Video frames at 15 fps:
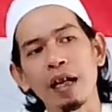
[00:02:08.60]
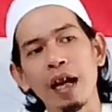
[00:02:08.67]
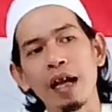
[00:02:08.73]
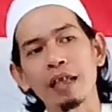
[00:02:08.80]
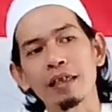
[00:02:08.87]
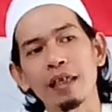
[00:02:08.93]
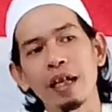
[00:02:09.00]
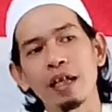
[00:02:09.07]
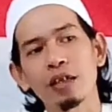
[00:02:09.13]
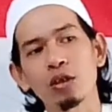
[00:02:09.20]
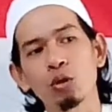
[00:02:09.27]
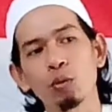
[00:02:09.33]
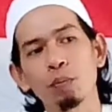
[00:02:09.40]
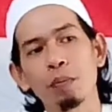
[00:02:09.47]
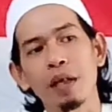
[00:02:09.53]
kata
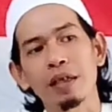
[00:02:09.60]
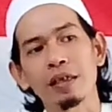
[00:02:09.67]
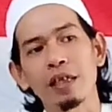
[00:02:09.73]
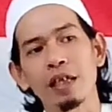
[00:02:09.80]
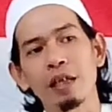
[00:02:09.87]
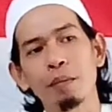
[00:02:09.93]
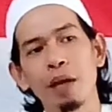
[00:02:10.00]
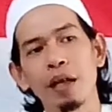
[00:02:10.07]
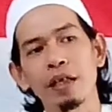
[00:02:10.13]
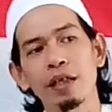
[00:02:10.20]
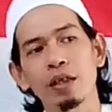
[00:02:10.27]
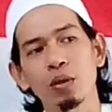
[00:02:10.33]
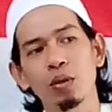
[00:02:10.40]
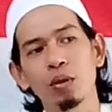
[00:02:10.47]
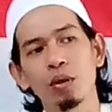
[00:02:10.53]
super seniman
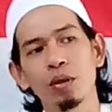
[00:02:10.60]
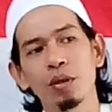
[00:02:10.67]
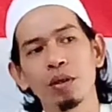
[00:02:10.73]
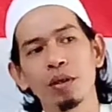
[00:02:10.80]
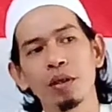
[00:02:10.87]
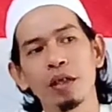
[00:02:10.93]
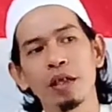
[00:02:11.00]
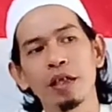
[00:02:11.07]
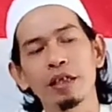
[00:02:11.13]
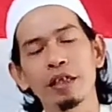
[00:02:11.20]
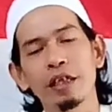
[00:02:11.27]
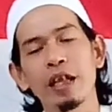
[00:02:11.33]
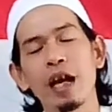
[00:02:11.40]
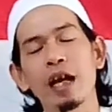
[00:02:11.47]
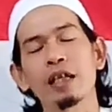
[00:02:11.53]
itu
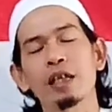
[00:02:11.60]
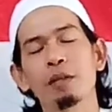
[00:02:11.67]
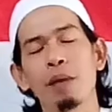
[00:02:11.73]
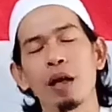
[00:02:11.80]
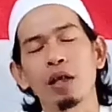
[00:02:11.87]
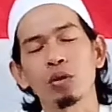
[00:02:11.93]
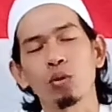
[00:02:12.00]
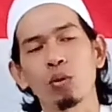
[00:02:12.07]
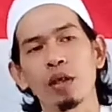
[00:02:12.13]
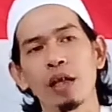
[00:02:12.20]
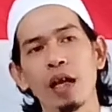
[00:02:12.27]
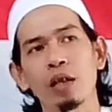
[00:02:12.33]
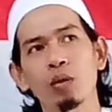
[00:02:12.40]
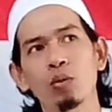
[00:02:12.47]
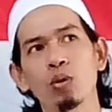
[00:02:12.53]
tidak
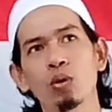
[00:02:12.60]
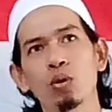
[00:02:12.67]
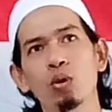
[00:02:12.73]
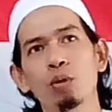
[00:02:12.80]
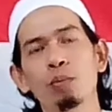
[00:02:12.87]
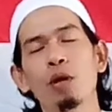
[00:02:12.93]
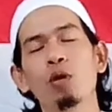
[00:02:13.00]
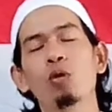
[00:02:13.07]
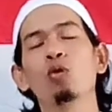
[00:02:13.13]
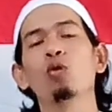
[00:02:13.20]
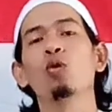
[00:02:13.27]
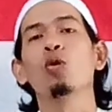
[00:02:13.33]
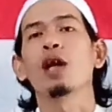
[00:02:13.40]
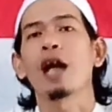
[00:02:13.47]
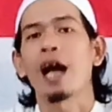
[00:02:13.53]
dimaksudkan untuk
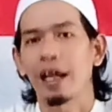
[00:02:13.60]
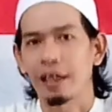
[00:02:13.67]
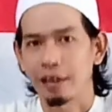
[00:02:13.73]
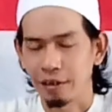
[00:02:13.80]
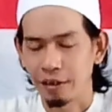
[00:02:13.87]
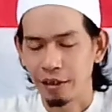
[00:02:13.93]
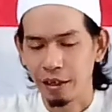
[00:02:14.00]
mengunggulkan